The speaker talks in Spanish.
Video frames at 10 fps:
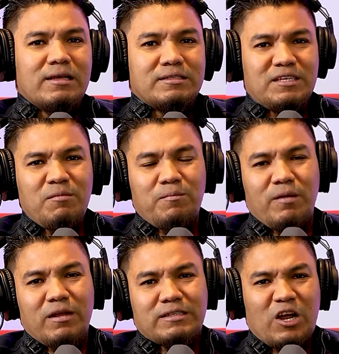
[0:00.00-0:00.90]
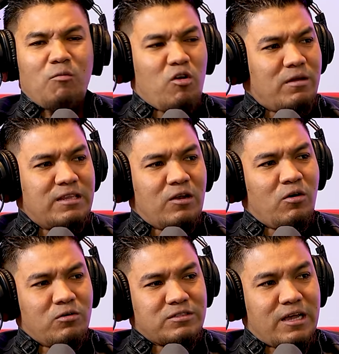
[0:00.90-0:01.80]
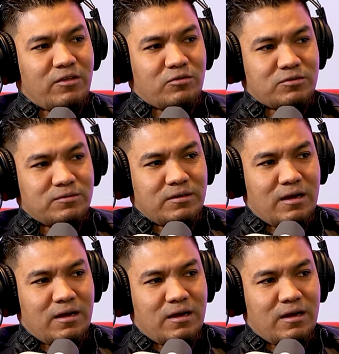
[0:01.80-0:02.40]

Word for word: Sí, mi primer trago me lo metí a los 11 años,